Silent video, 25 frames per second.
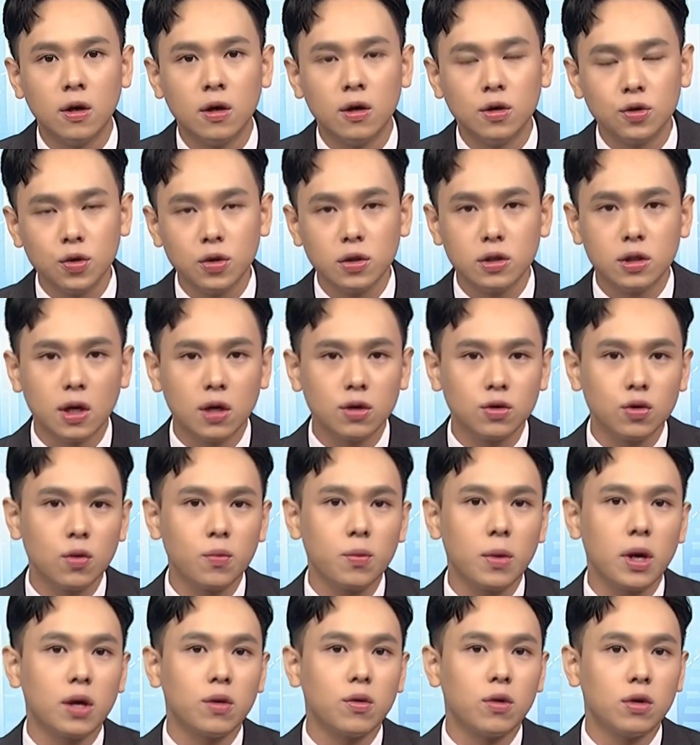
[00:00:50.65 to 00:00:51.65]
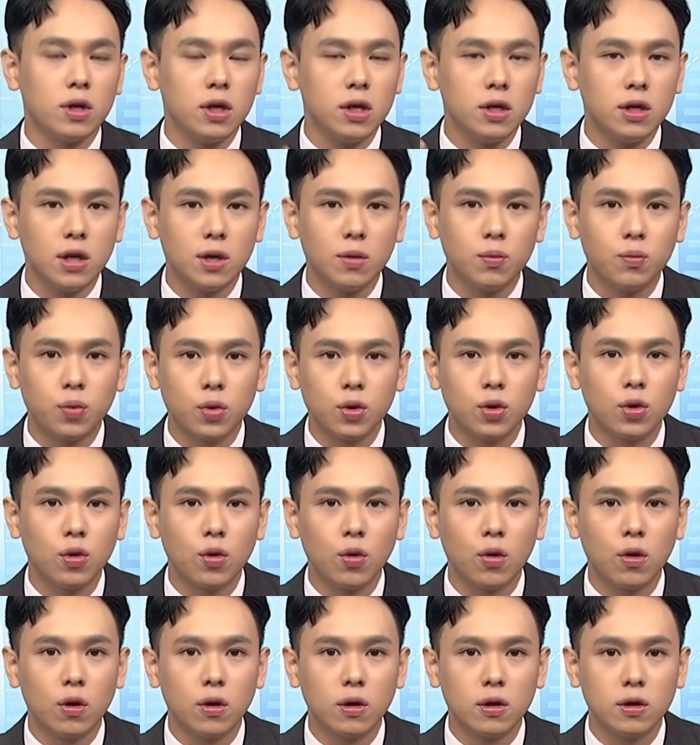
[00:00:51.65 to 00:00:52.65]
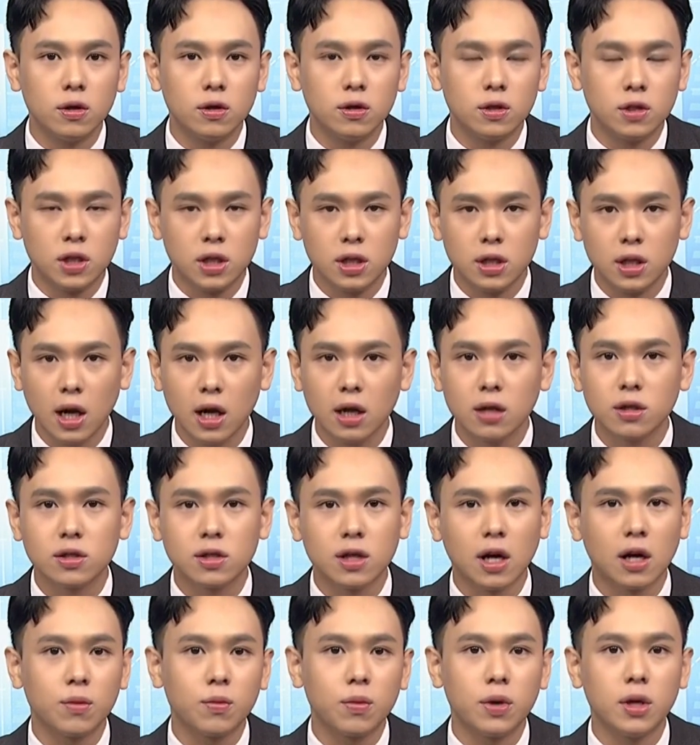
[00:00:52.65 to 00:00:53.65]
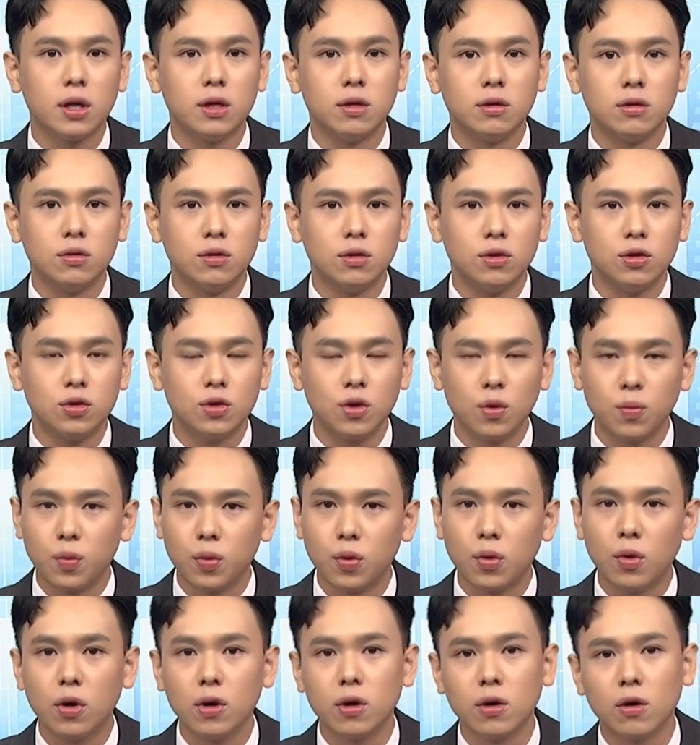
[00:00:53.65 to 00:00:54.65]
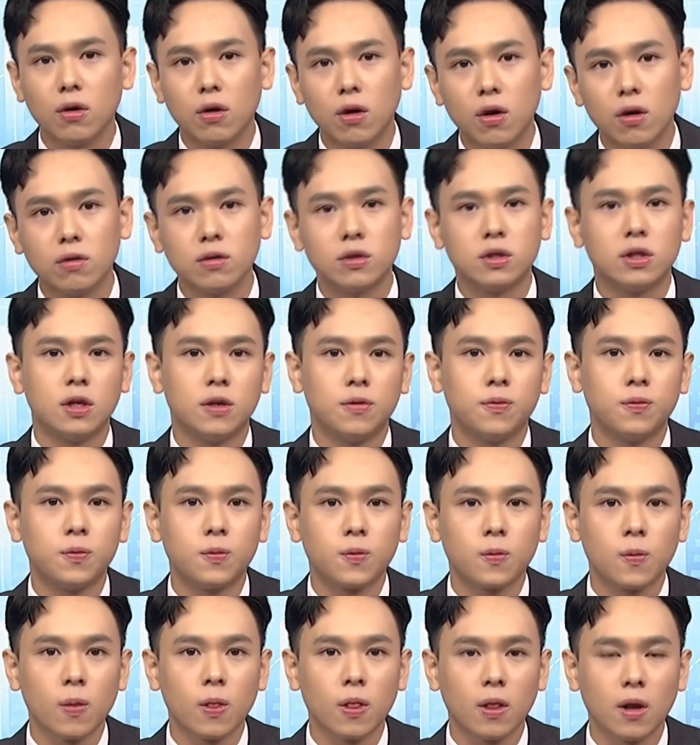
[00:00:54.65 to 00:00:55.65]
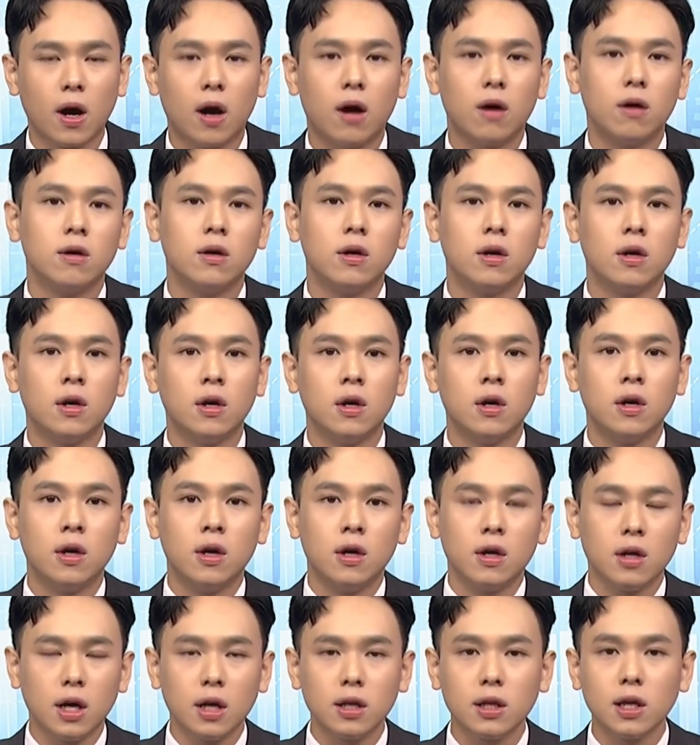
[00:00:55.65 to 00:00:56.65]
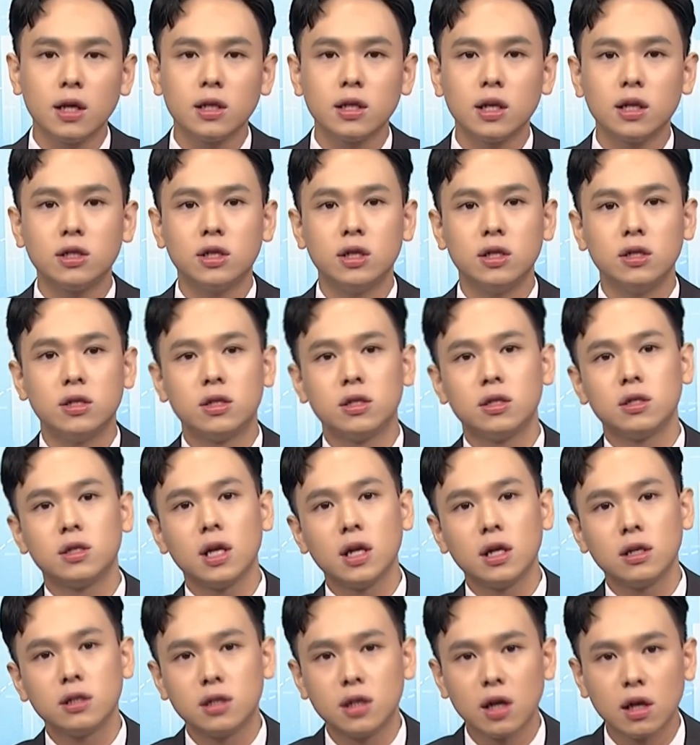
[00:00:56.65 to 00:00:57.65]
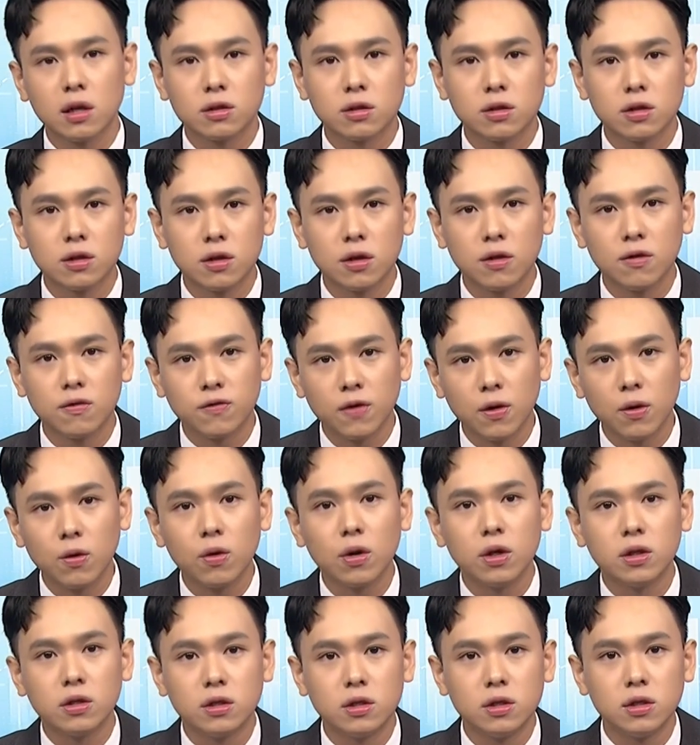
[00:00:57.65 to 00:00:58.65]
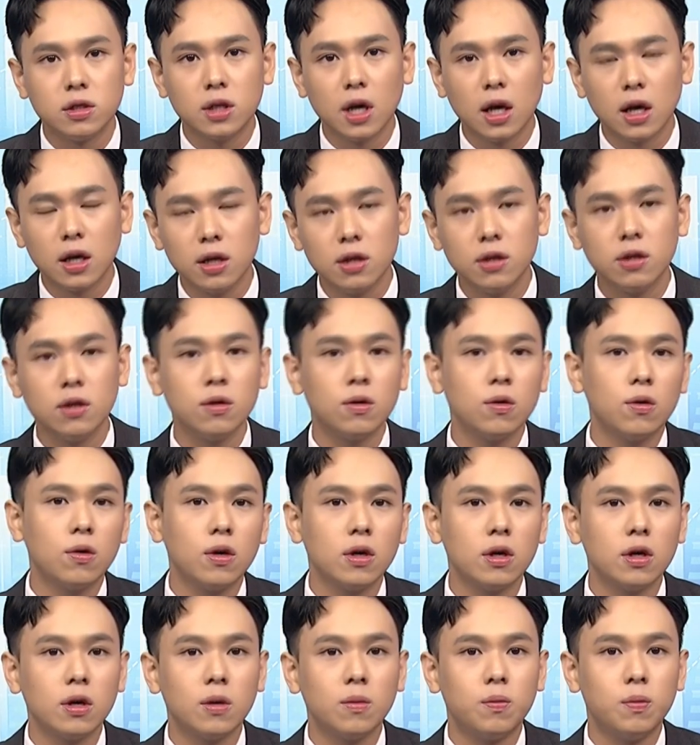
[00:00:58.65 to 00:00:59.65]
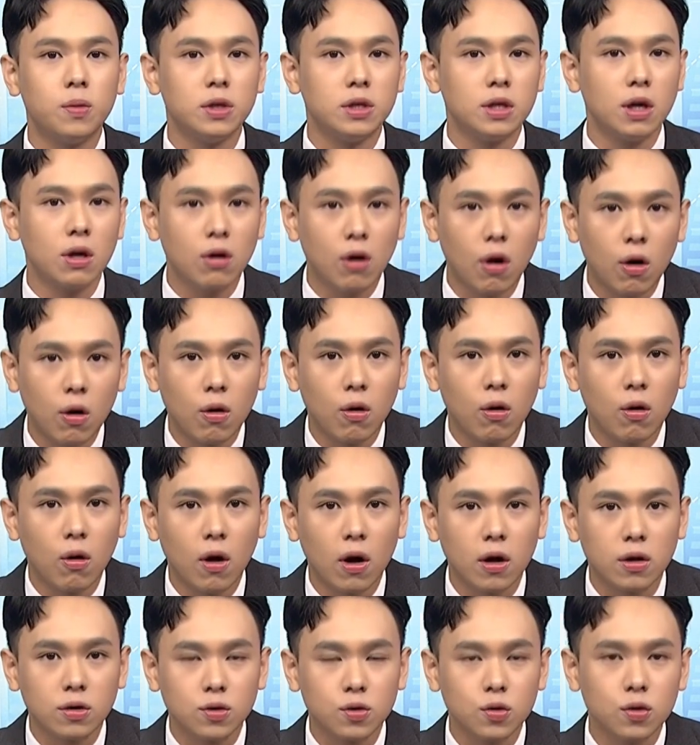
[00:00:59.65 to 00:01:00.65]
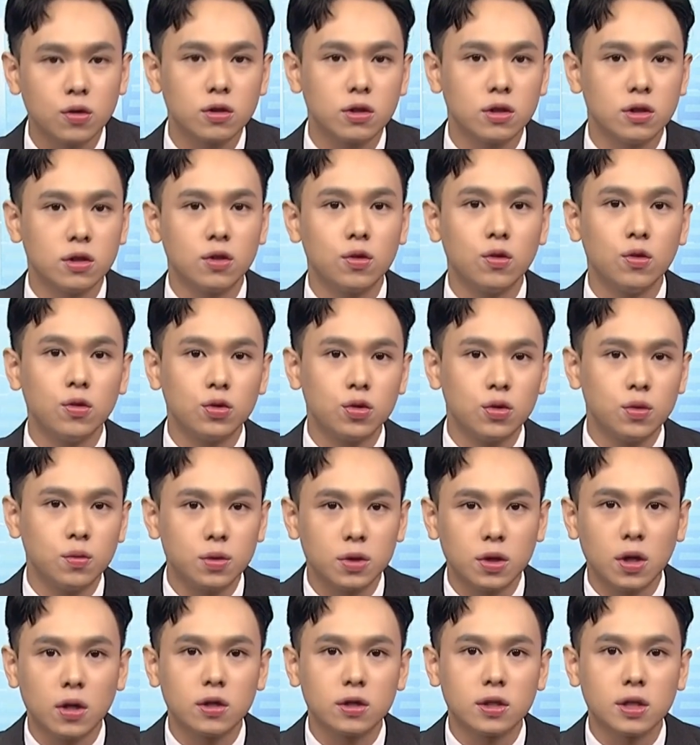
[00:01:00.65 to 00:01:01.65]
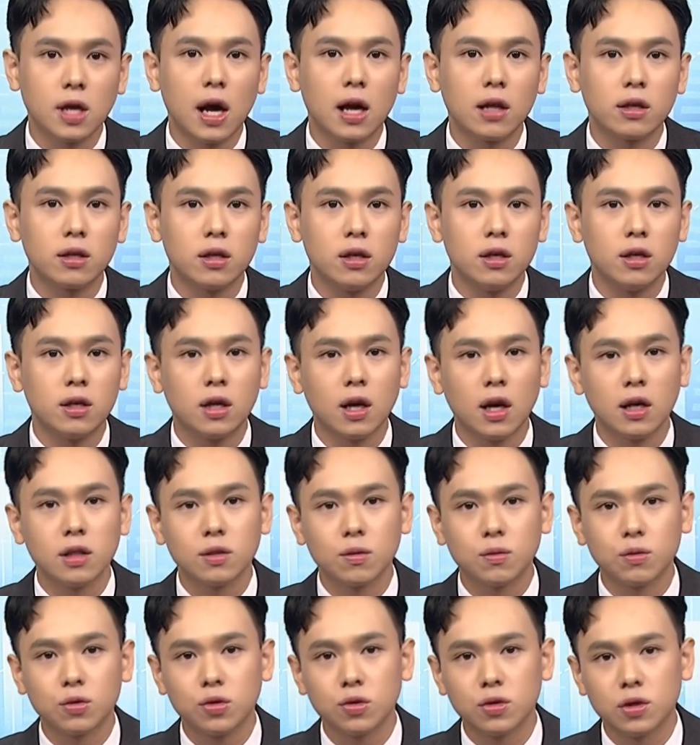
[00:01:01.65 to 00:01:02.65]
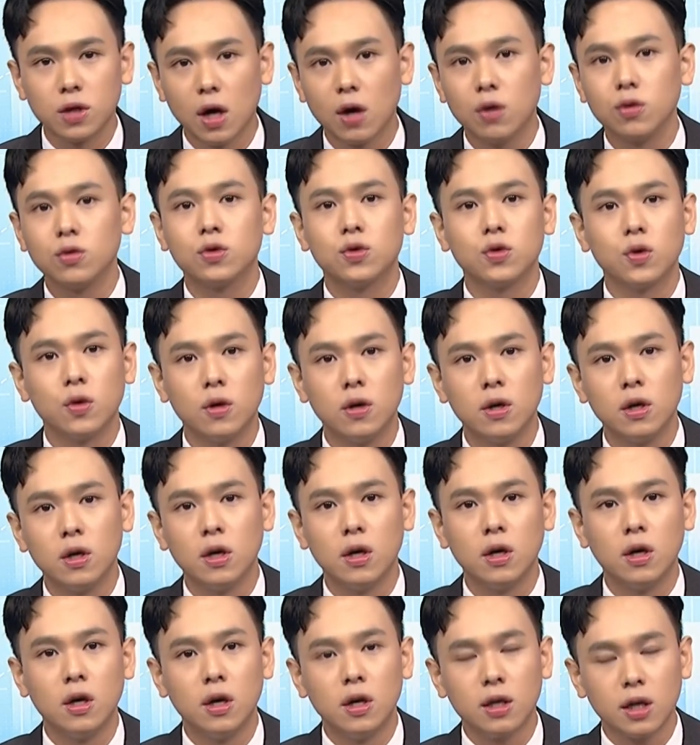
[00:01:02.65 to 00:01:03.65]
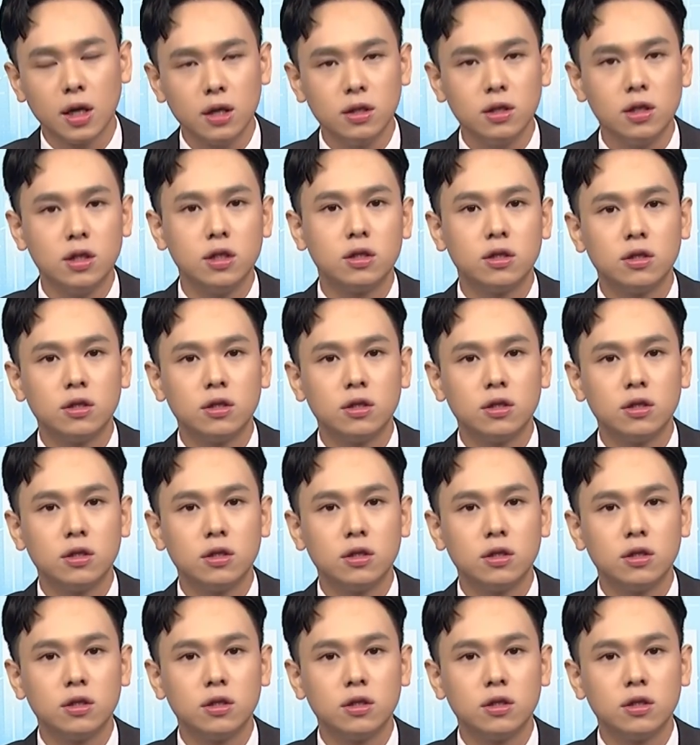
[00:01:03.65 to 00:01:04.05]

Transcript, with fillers: 所以，只要说美元一天不落，其他的商品就不会有空间。好，那大家其实，在这样子的氛围之下，一定会比较恐慌，说持股需不需要杀低，该怎么去操作？但其